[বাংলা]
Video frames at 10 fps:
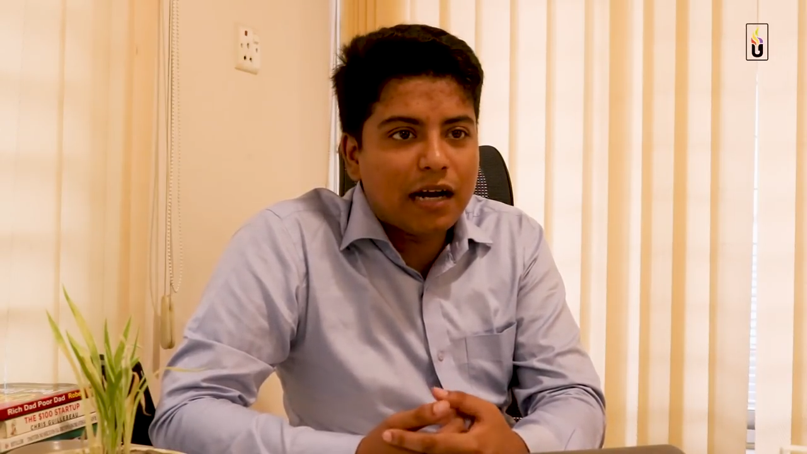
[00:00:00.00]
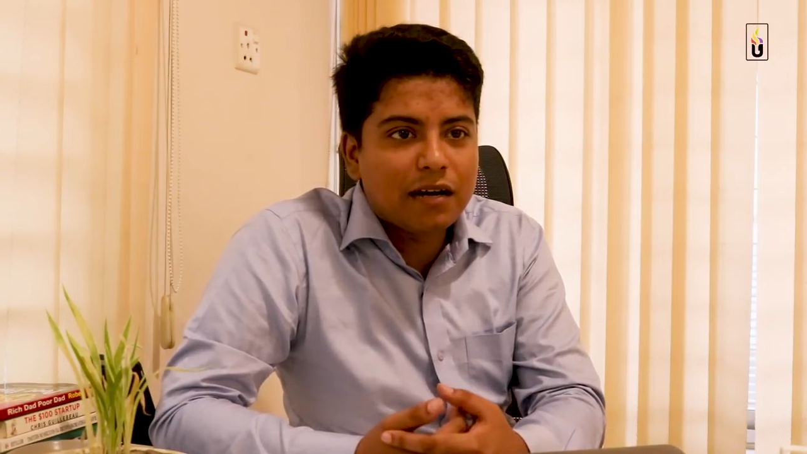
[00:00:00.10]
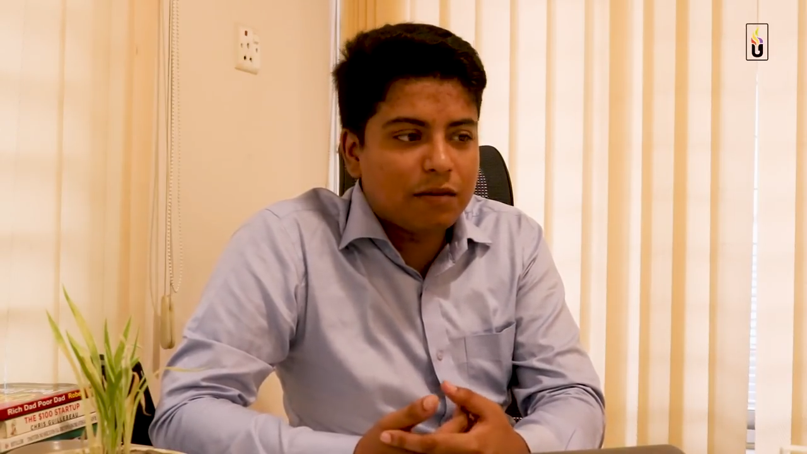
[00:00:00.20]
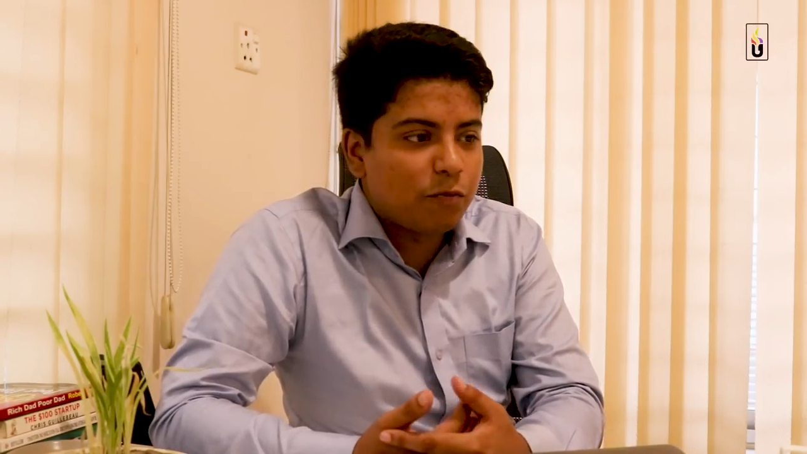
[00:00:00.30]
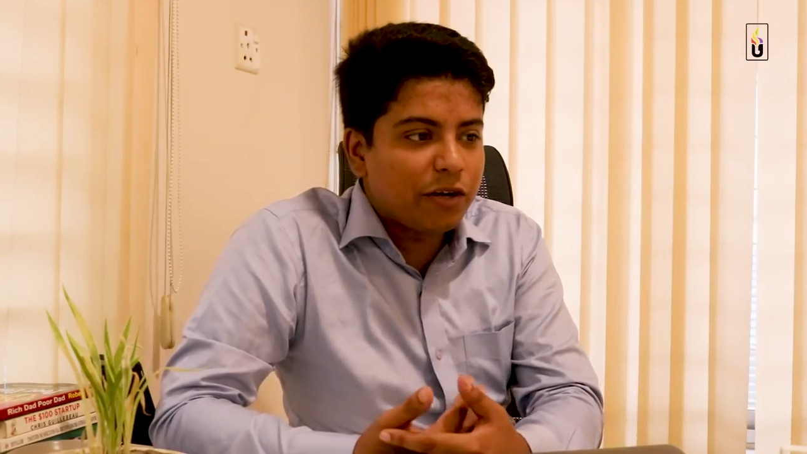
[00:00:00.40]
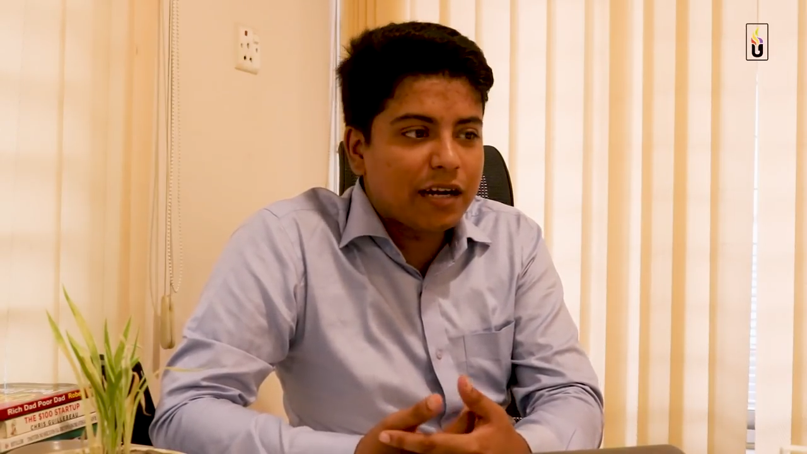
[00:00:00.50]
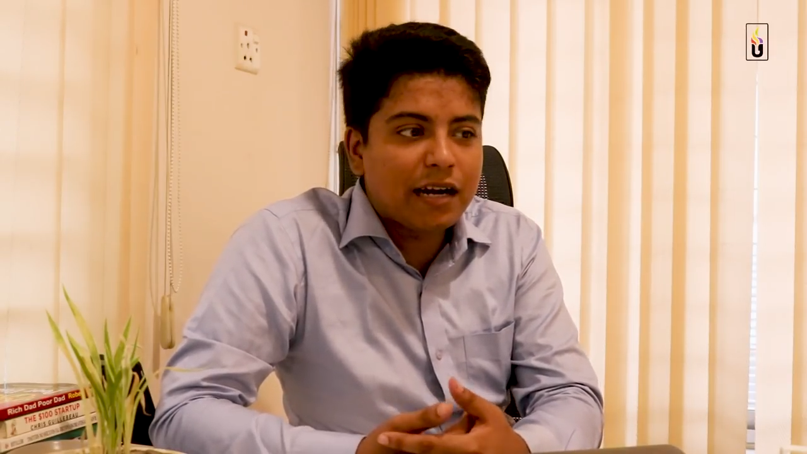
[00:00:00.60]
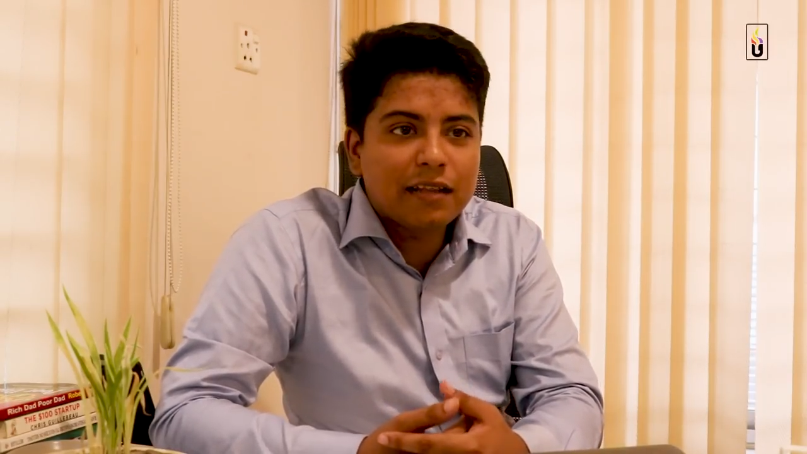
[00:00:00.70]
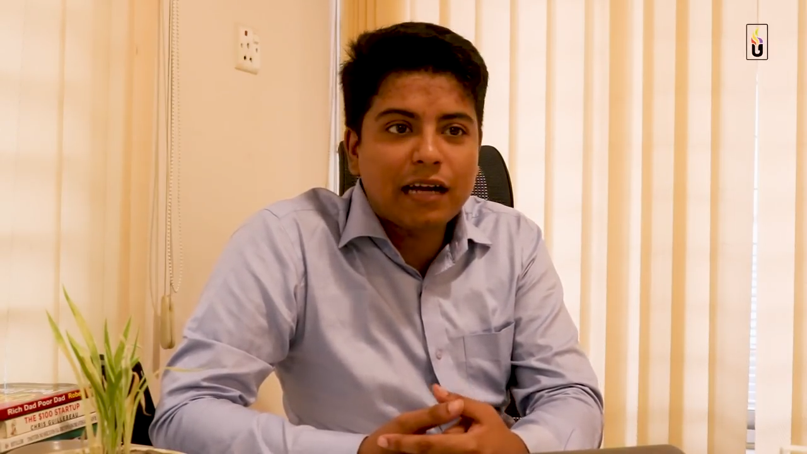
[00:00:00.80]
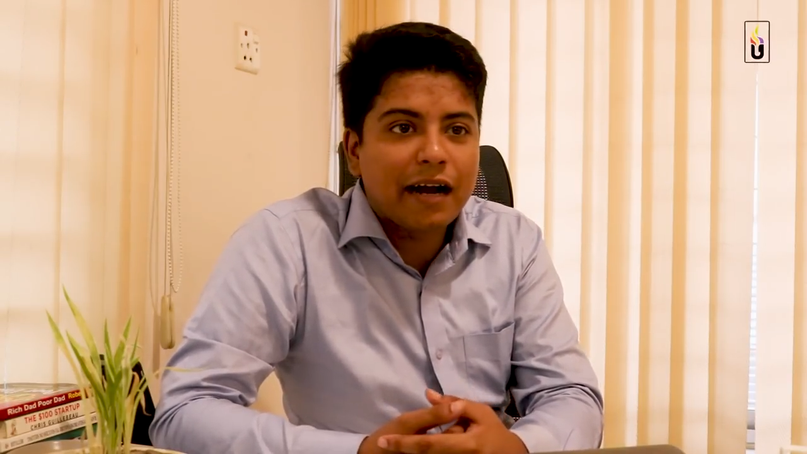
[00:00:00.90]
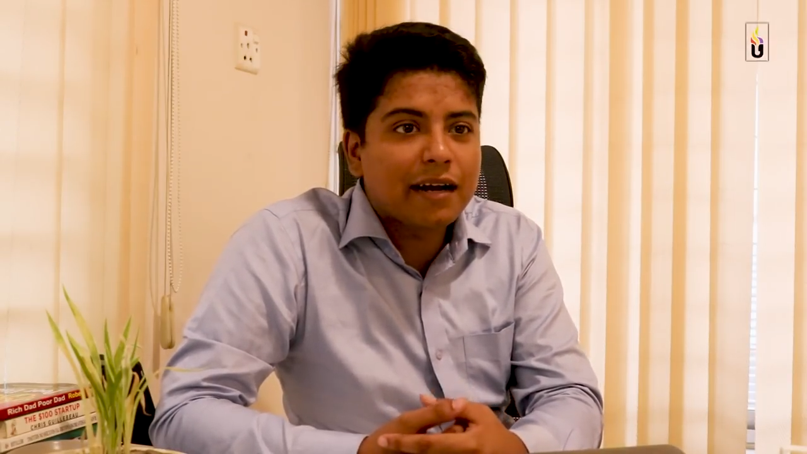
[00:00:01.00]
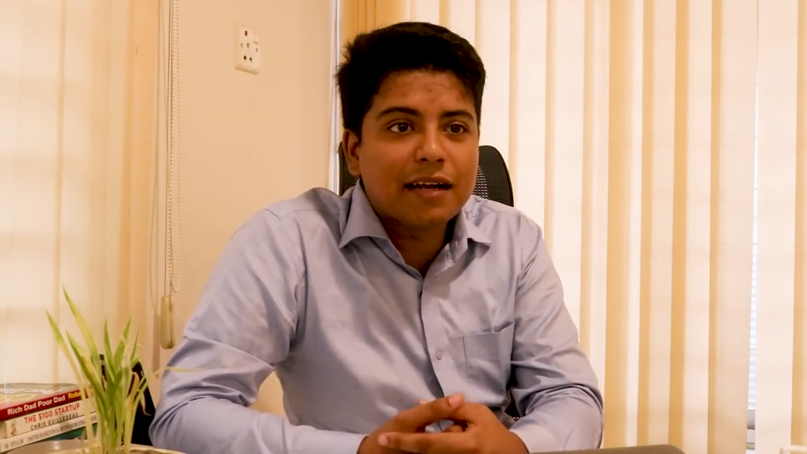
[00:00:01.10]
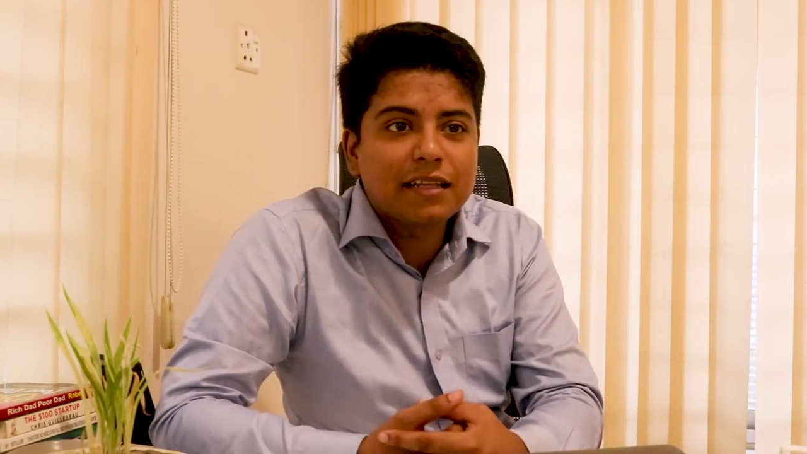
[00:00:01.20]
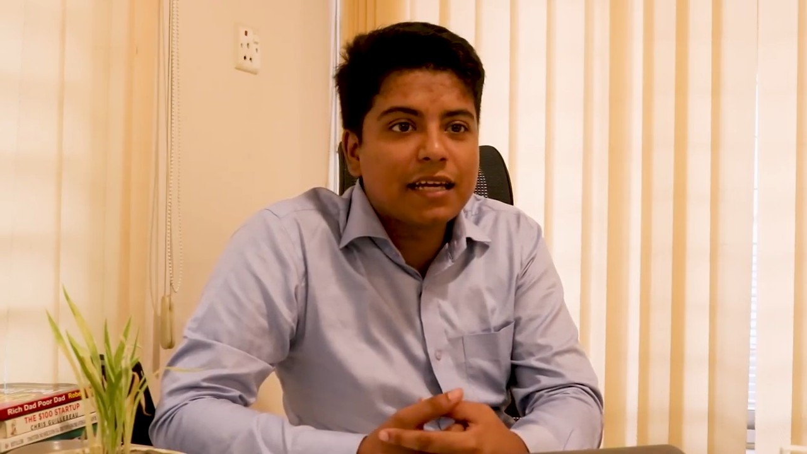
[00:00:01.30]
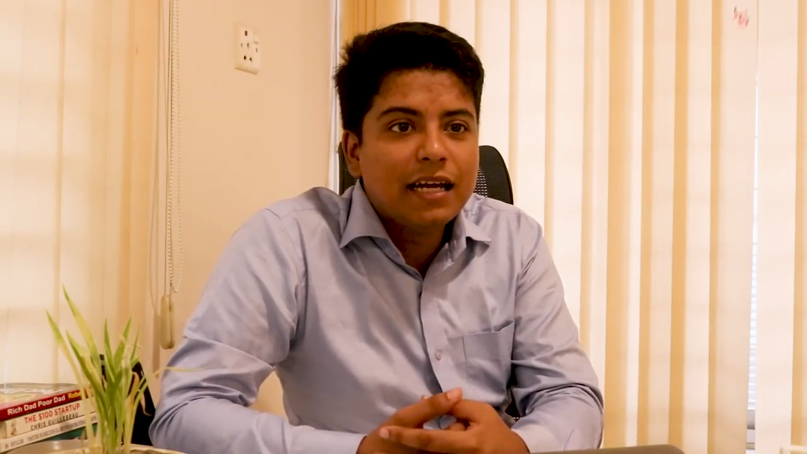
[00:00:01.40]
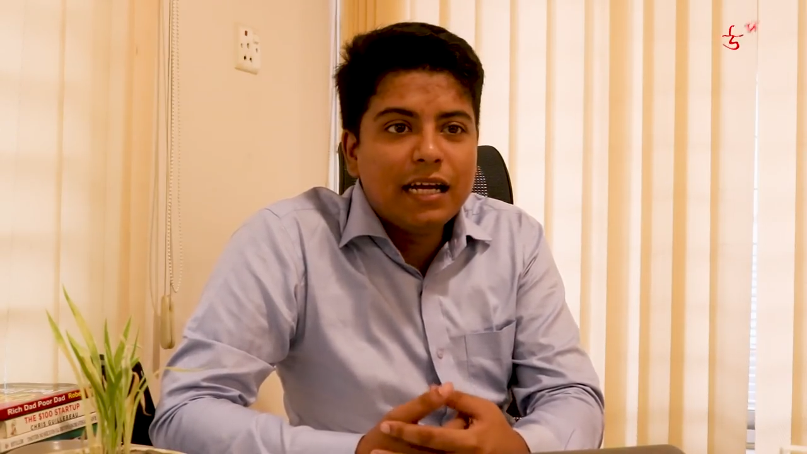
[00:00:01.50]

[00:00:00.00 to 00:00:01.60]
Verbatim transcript: আর পরীক্ষার আগে রাতে